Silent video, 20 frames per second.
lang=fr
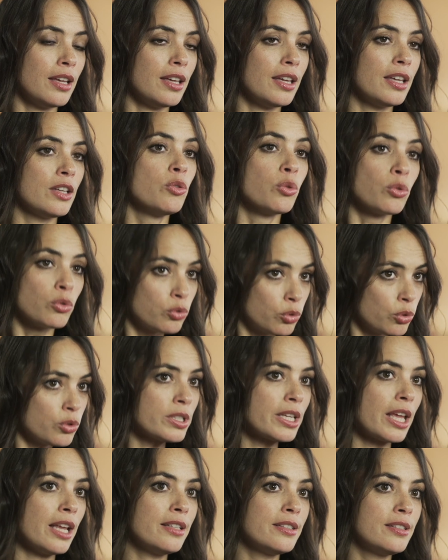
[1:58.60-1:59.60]
et donc tout
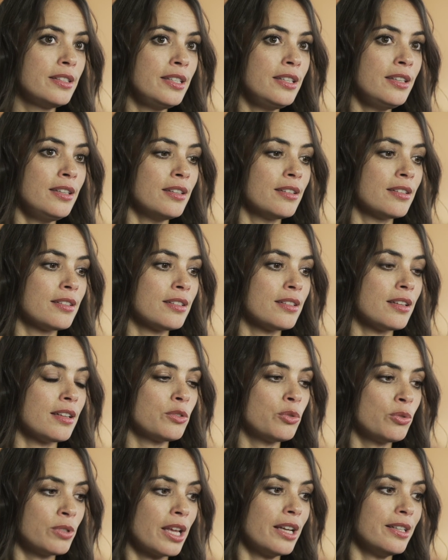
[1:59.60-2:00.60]
ce qu'elles disent,
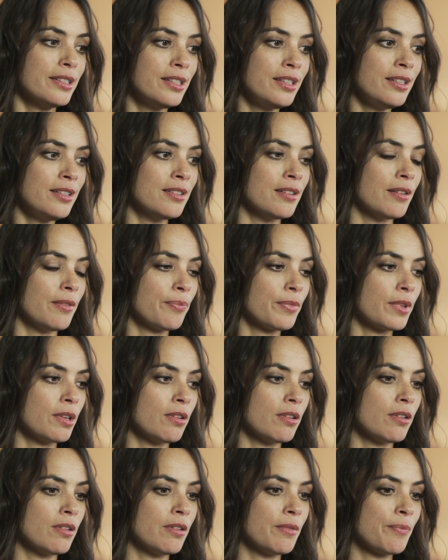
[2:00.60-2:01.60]
tout ce qu'elles disent,
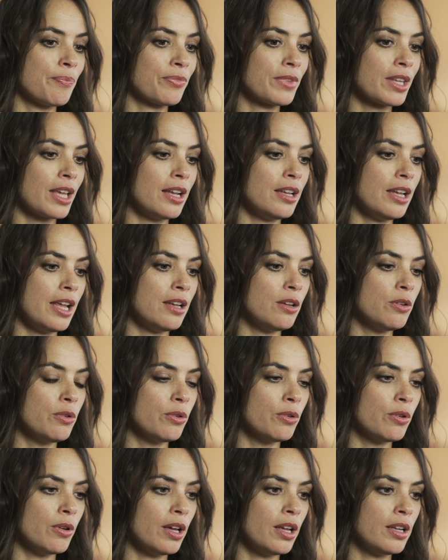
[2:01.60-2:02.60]
euh, euh,